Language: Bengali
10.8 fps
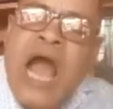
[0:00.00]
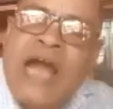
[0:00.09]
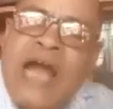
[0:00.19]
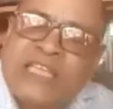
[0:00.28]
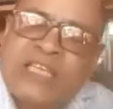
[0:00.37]

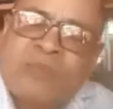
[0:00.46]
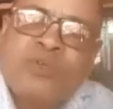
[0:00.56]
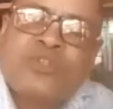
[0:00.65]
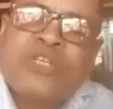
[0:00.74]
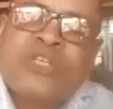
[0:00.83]
আর্থিক
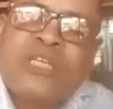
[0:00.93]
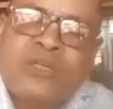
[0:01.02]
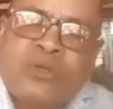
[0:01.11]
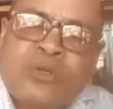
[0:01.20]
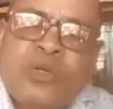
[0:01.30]
মজুরি
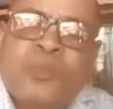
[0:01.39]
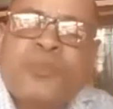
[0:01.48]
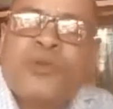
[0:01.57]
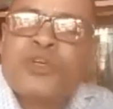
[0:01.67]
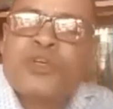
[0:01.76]
ও
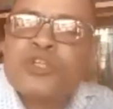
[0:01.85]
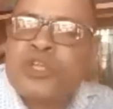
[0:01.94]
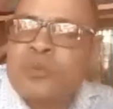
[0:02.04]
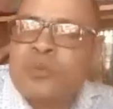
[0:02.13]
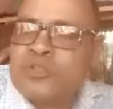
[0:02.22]
প্রকৃত
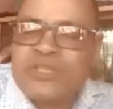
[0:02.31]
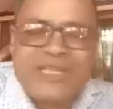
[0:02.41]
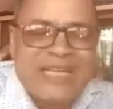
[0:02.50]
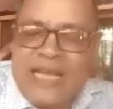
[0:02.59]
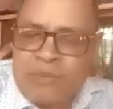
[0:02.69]
মজুরি কাকে
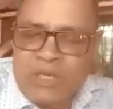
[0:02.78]
বলে